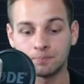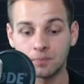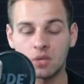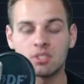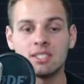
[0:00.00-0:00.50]

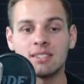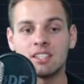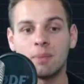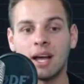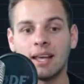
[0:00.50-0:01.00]

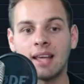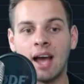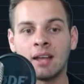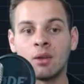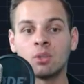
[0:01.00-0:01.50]
Resistance-Bereiche
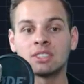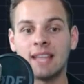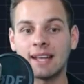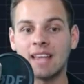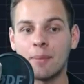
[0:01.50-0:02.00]
an und
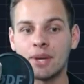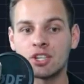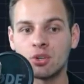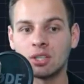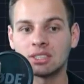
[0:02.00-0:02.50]
stack da meine
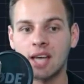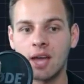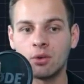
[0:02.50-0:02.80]
Shorts rein.